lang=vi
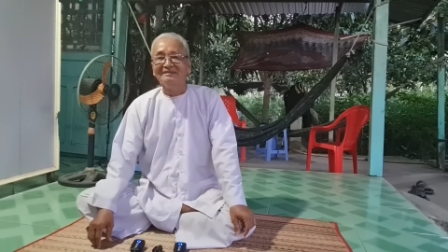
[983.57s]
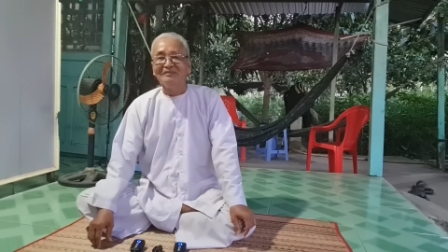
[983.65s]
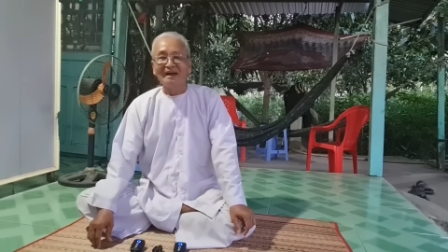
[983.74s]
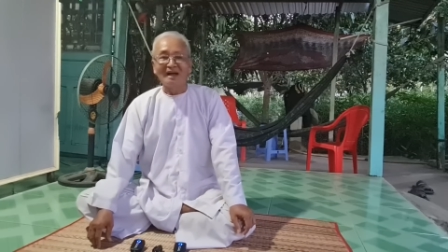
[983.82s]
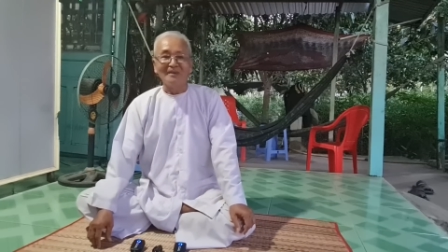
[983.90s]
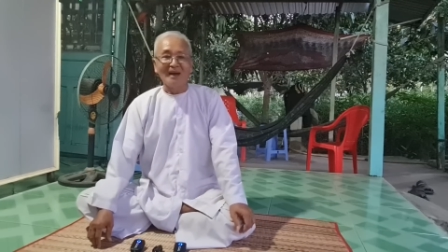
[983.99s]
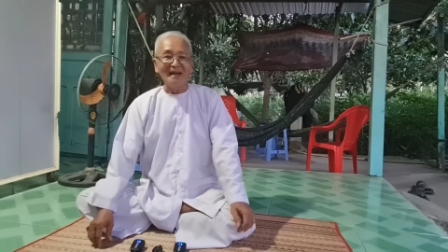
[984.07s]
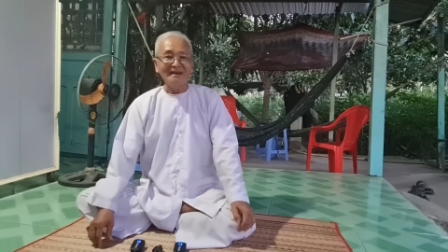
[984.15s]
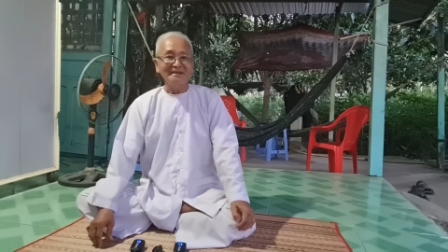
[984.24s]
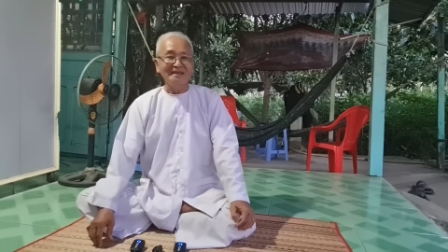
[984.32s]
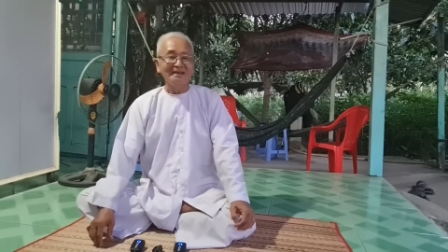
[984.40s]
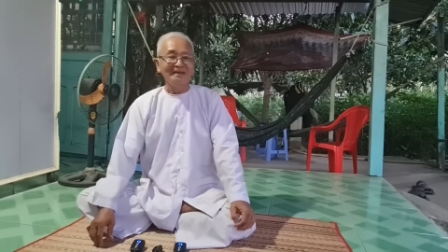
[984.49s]
mà cờ bạc
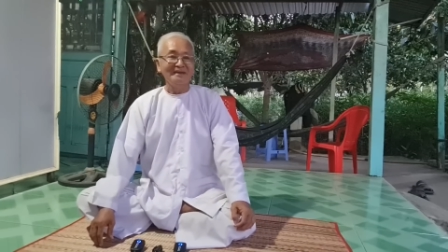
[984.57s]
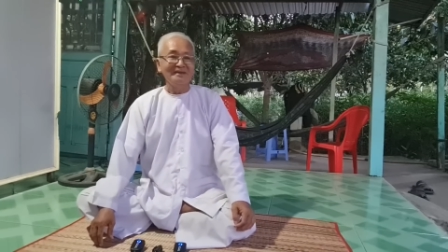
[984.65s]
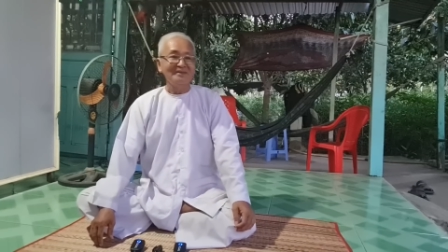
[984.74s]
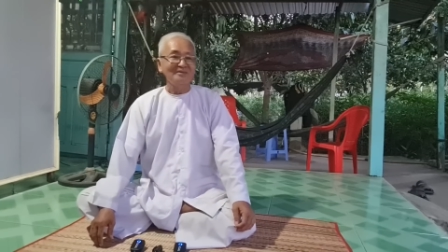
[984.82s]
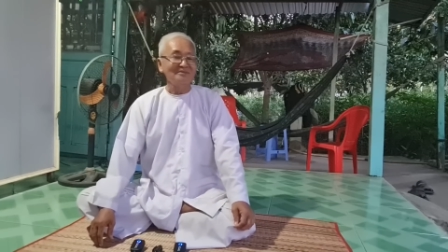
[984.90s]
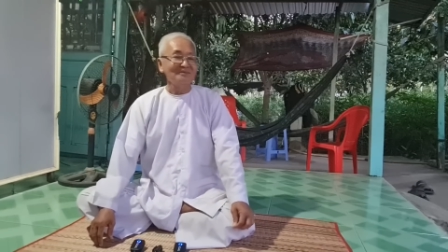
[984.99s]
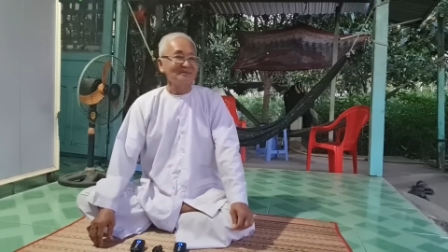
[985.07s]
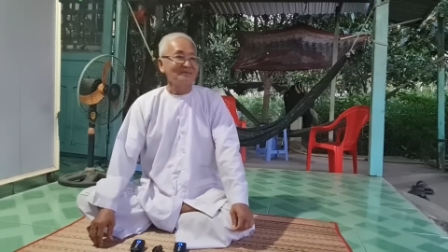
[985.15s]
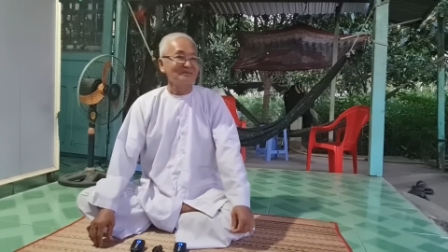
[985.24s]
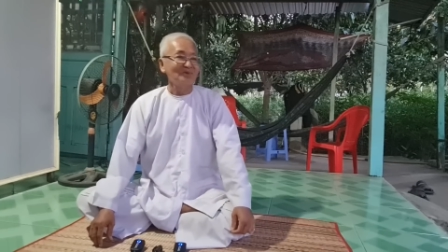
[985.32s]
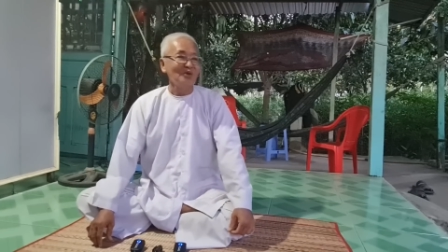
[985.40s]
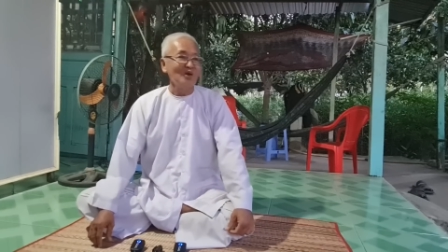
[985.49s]
ấy thì
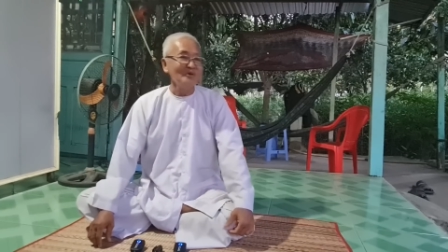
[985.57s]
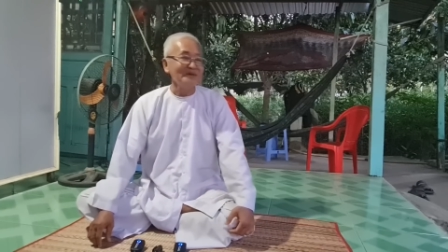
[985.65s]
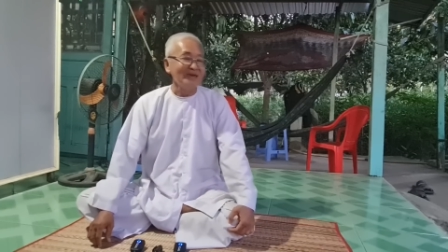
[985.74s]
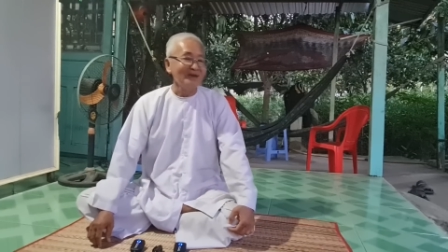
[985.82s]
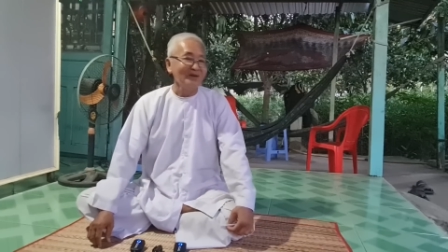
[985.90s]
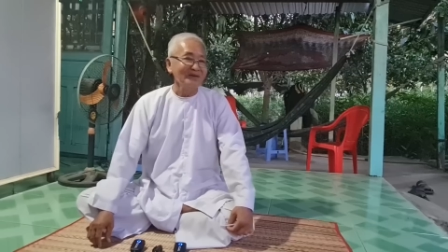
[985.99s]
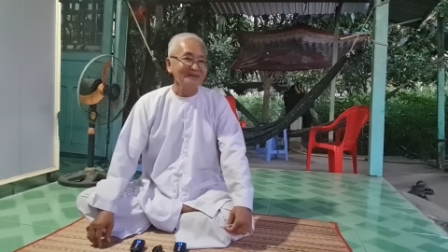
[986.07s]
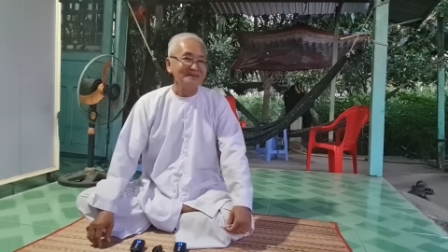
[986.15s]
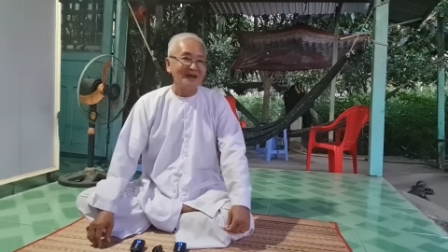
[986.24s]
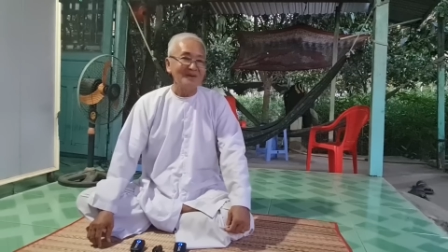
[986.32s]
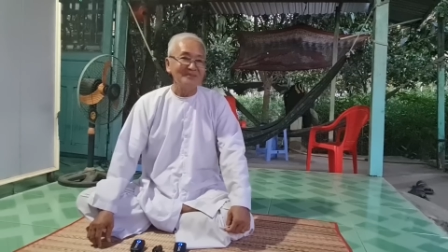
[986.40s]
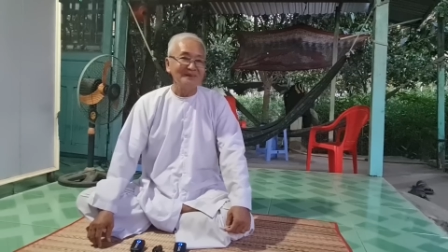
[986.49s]
tôi đố quý vị coi làm
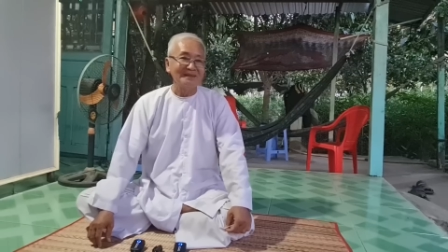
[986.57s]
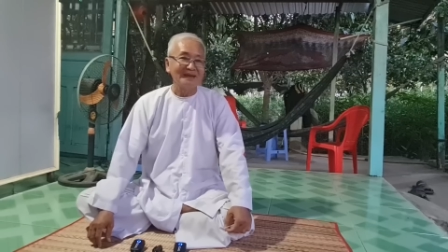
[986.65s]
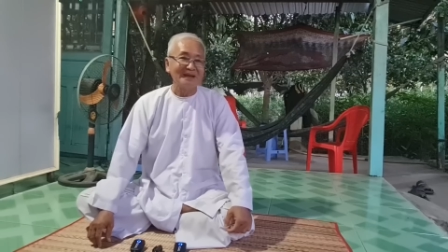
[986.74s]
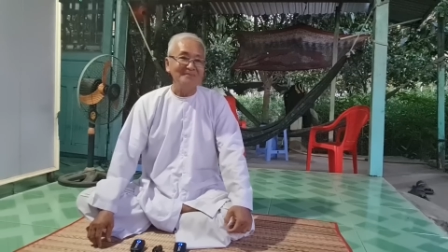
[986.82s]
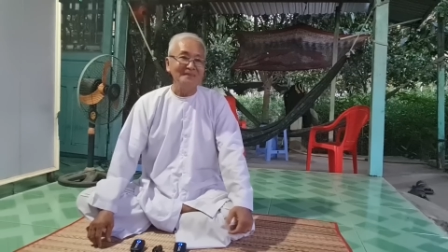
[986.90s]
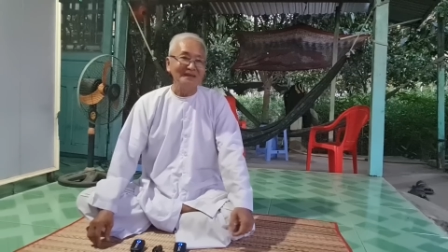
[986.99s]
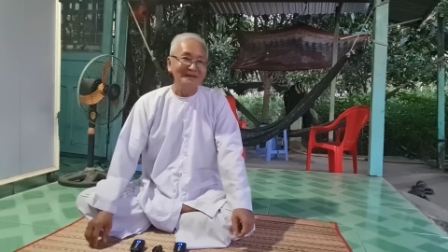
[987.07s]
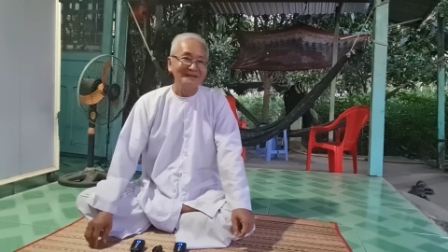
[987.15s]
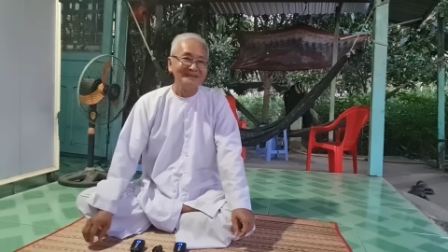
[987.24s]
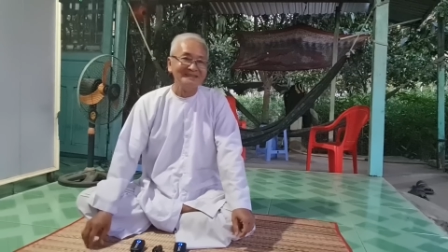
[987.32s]
sao mà thầy cấm vậy